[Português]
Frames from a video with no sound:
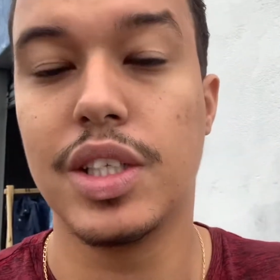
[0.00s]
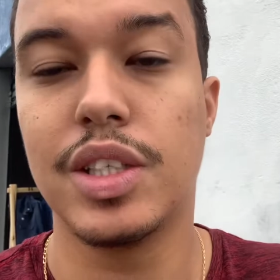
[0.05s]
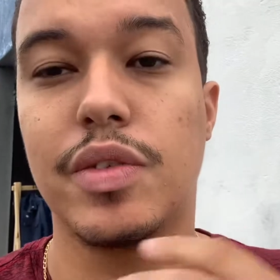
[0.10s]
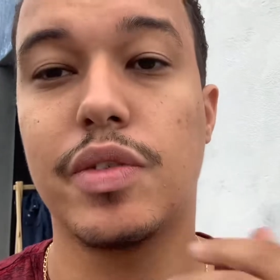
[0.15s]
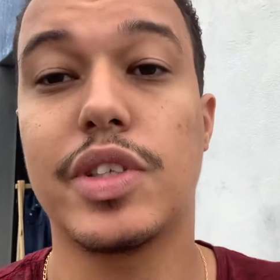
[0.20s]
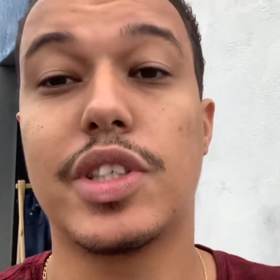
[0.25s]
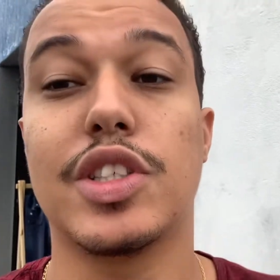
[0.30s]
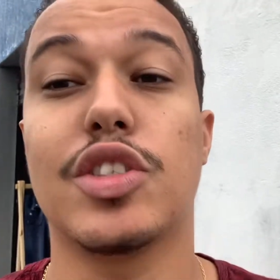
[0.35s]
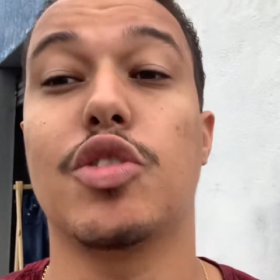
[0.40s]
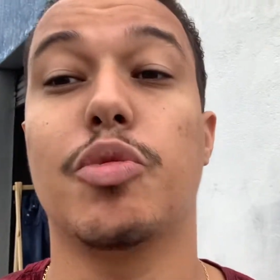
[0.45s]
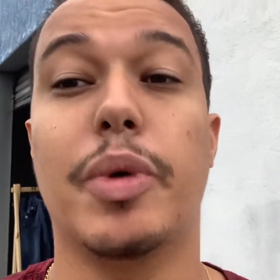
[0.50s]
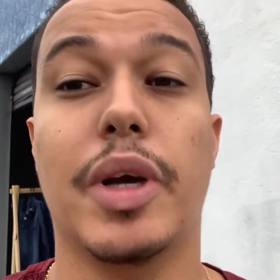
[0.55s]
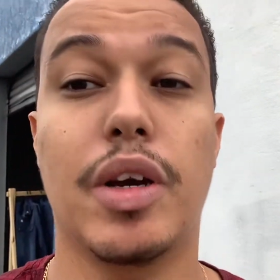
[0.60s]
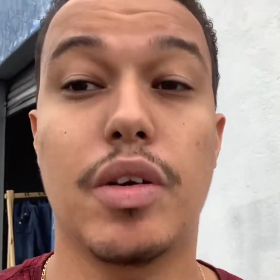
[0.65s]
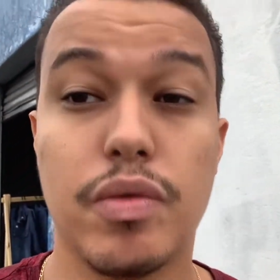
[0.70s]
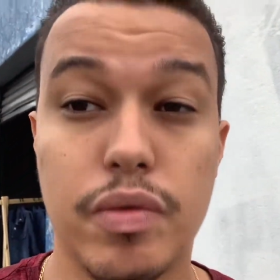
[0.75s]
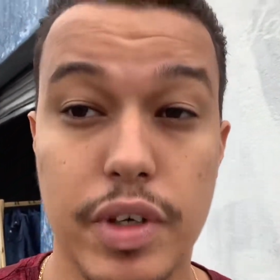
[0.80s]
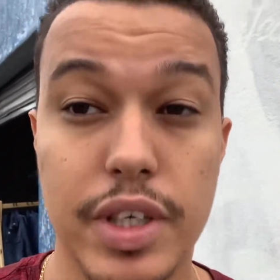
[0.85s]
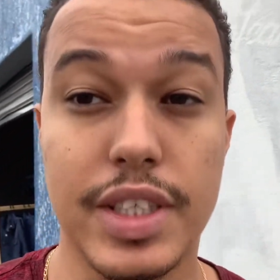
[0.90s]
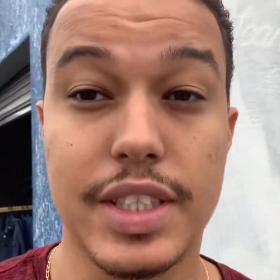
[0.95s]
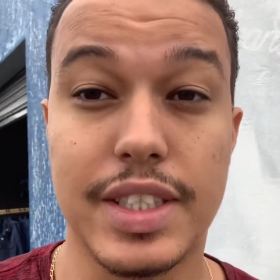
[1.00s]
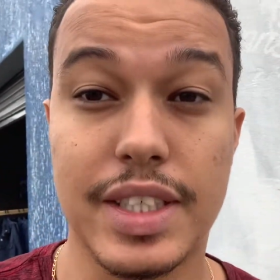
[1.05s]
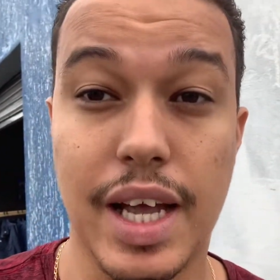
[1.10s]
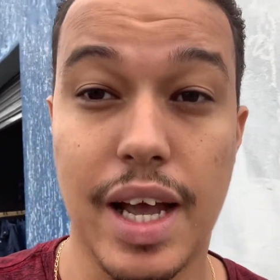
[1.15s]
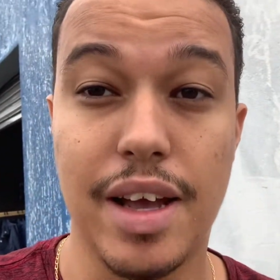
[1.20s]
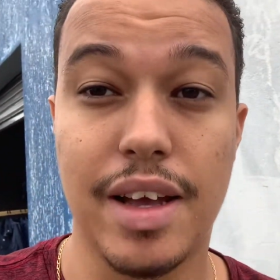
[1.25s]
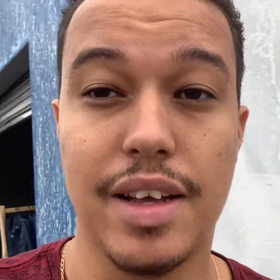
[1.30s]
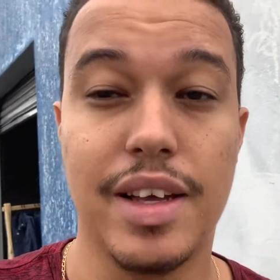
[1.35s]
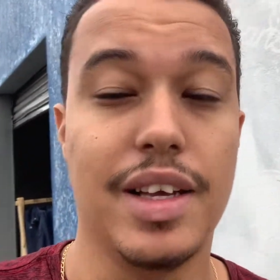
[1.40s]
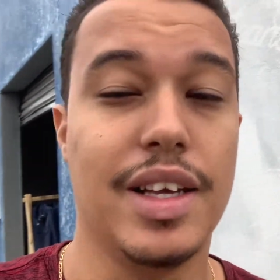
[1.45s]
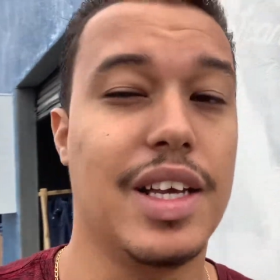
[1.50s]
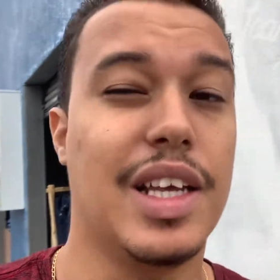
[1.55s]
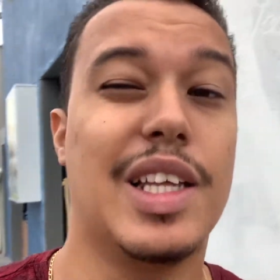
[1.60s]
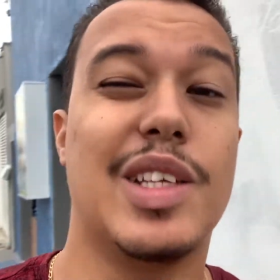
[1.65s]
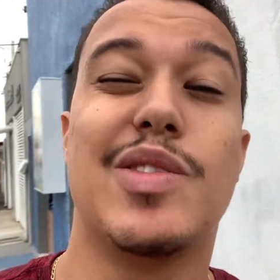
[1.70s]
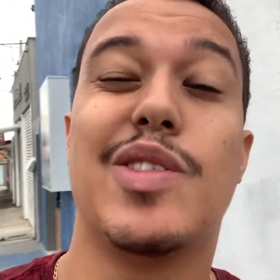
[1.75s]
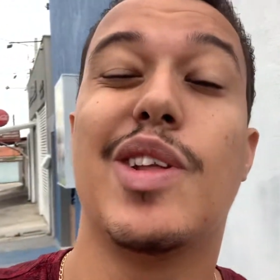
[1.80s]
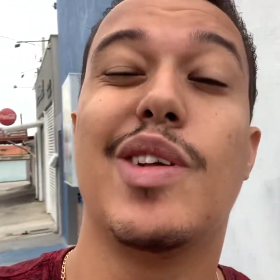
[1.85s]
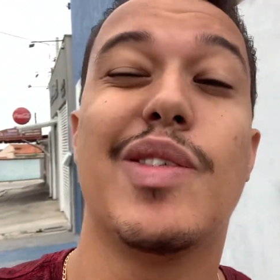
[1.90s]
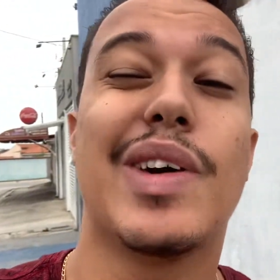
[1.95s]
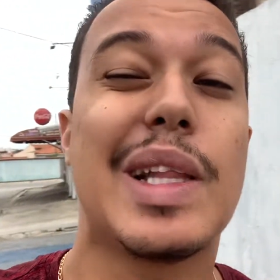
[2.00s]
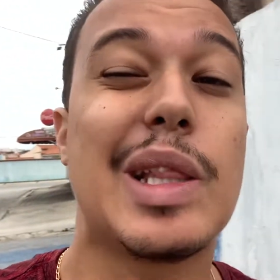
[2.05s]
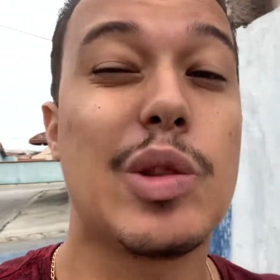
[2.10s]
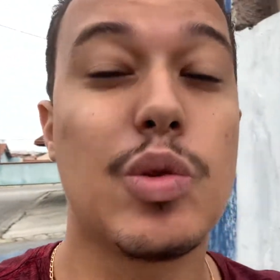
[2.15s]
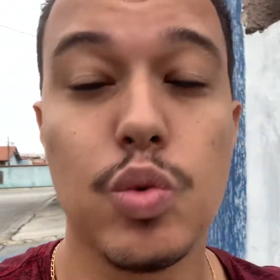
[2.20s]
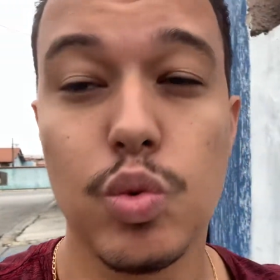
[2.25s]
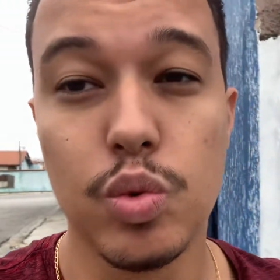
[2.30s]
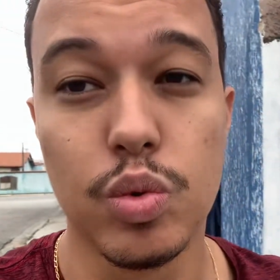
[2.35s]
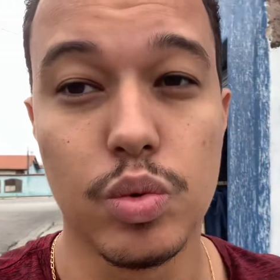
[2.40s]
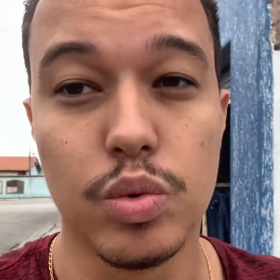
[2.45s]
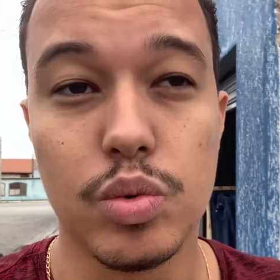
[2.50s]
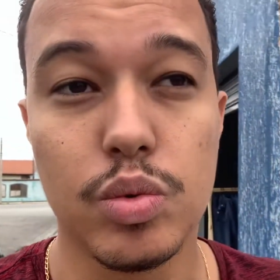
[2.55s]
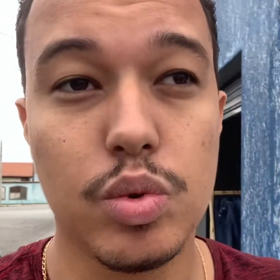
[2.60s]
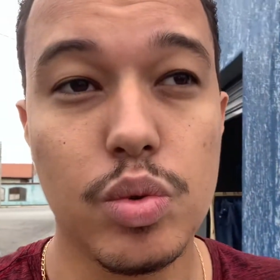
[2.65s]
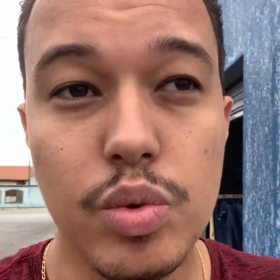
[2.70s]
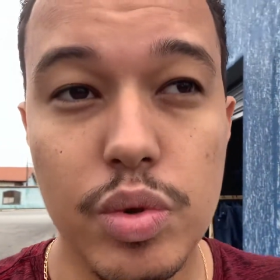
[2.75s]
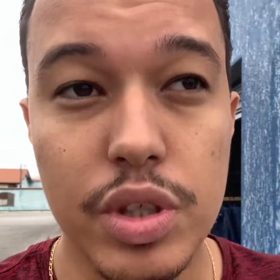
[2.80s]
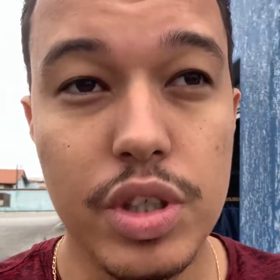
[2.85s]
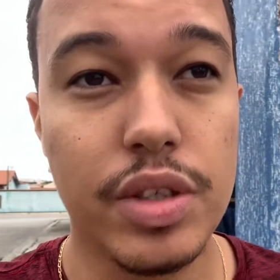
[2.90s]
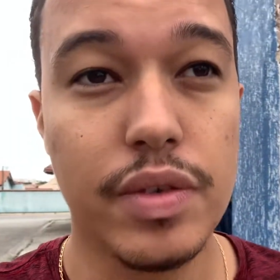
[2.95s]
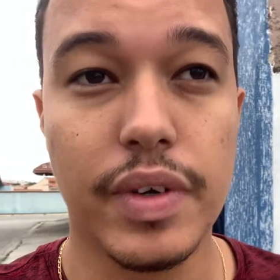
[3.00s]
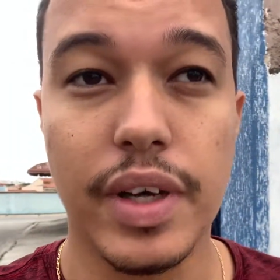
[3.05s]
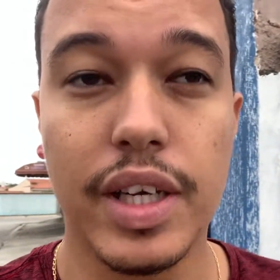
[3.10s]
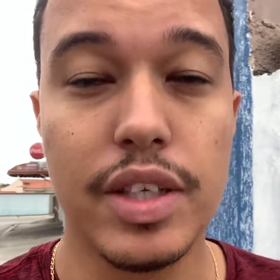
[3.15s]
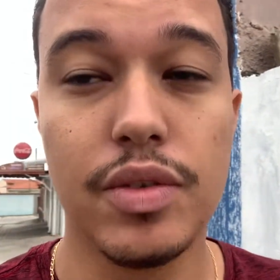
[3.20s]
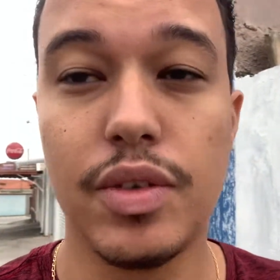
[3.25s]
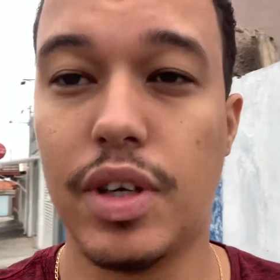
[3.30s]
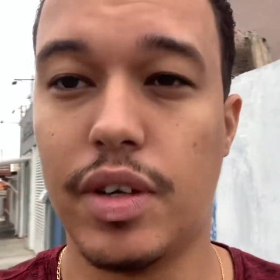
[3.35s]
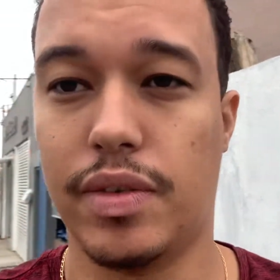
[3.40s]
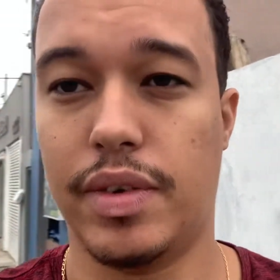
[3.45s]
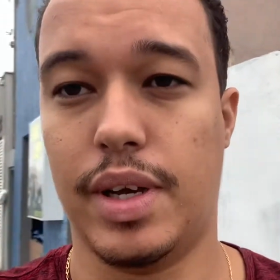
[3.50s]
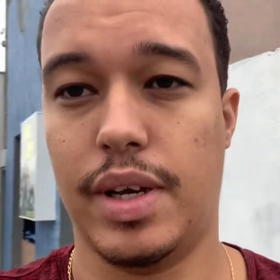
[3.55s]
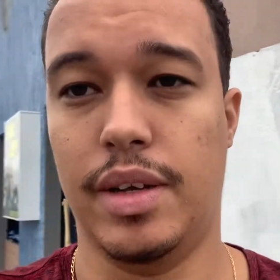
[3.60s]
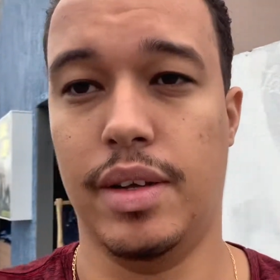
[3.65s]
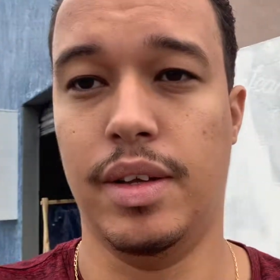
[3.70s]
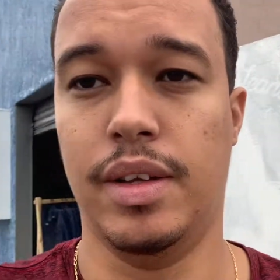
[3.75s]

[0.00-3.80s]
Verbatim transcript: Se você souber conversar, eles vão levar tudo. Tudo que tiver, eles vão levar.